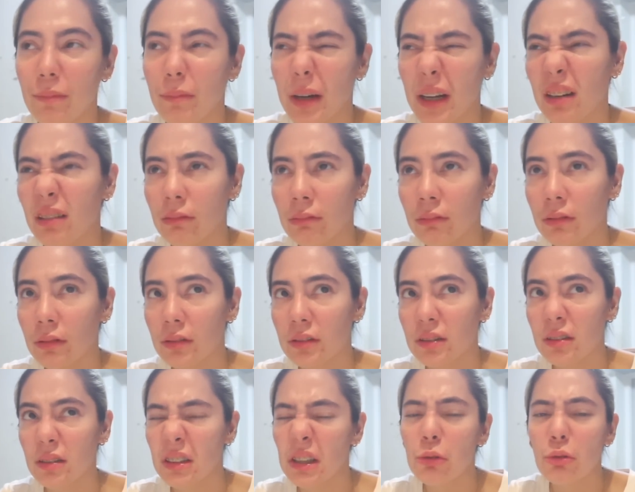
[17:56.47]
Parang,
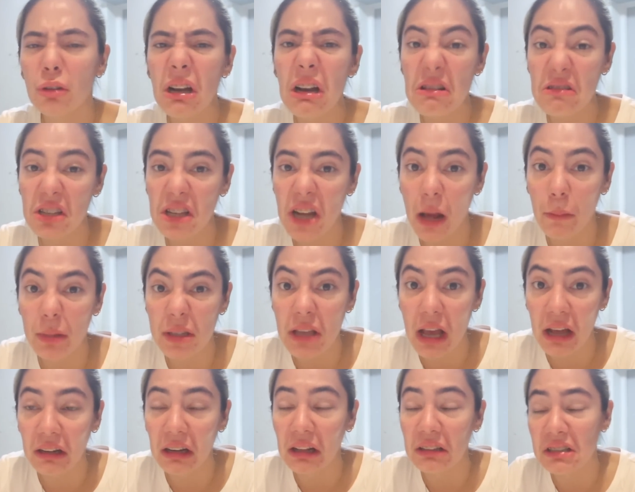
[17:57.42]
hindi ko na lang sinabi
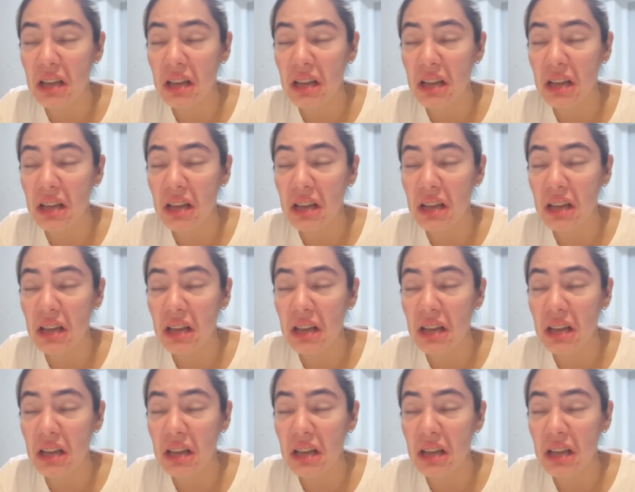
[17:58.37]
sana.